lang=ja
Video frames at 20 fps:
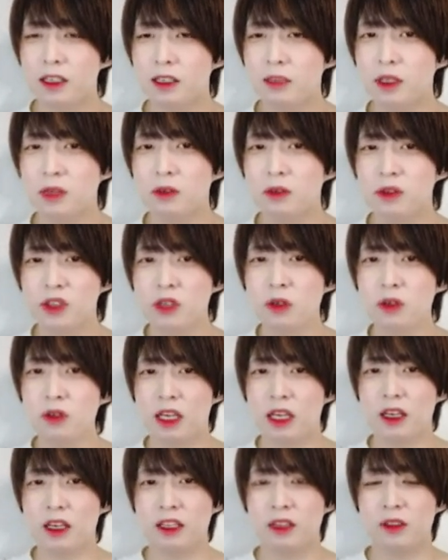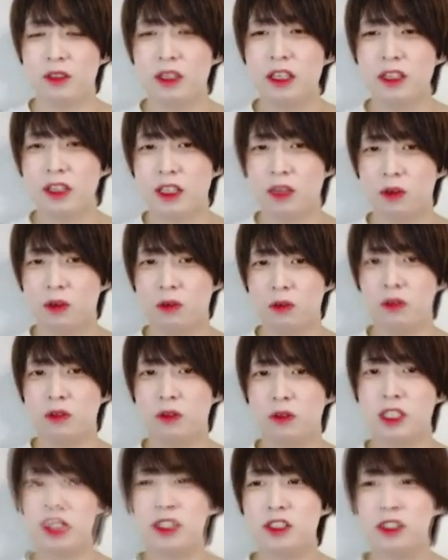なんか、まあ、押し込んだ、えっと、ある程
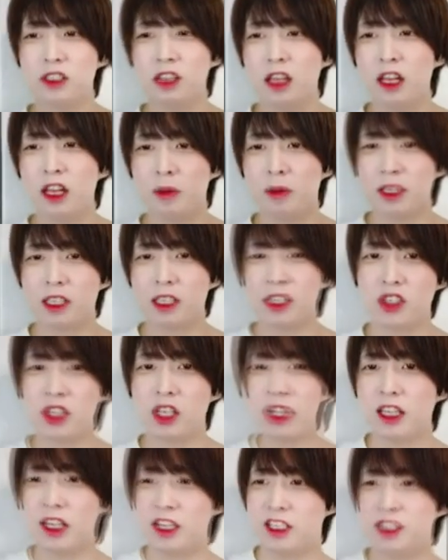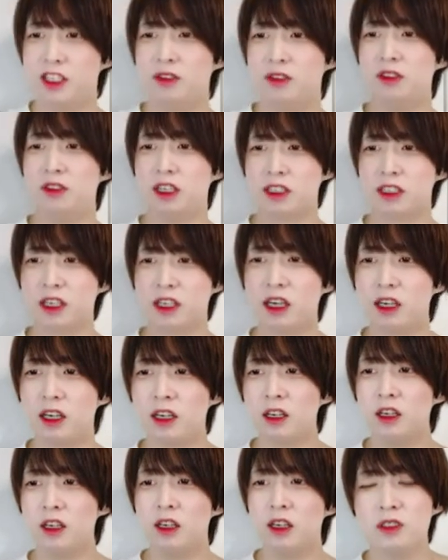度押し続ければ最終的には一致するんです
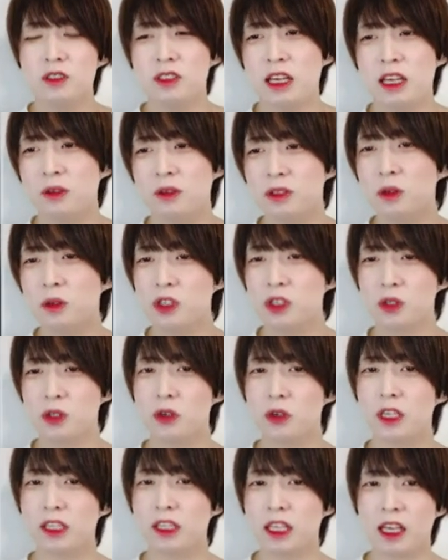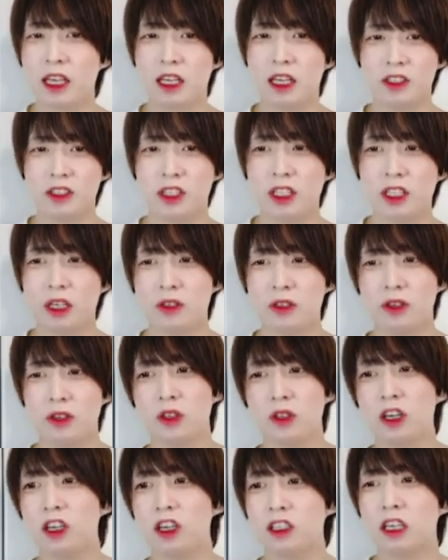が、えっと、少し遅れて手がついて
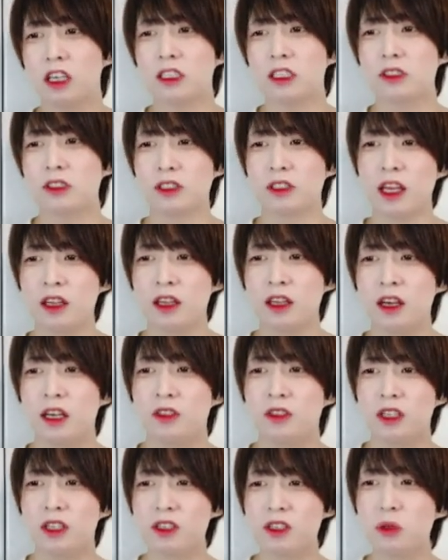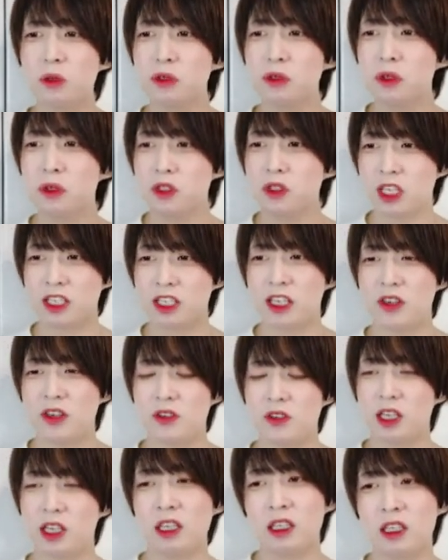くるような感覚なので、あの、ラジコンを操作し
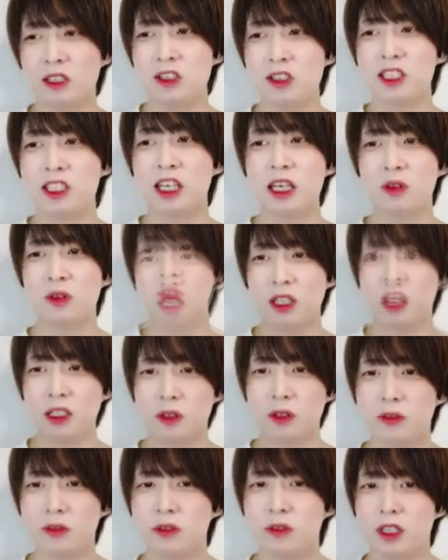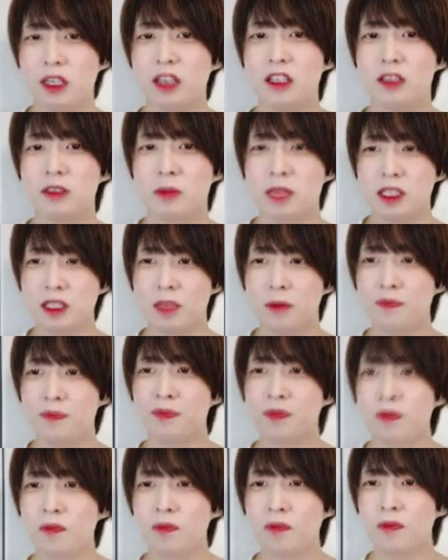ているような感覚に近いのかなというふうに感じまし
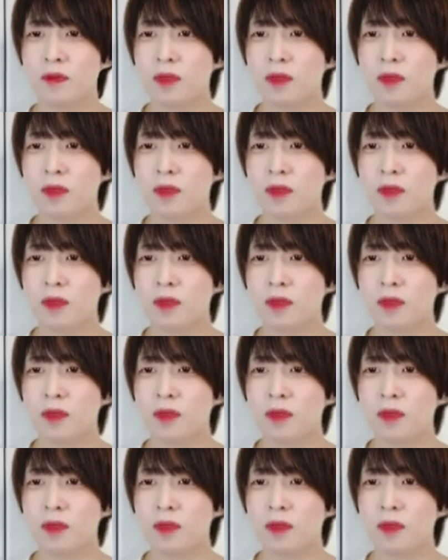た。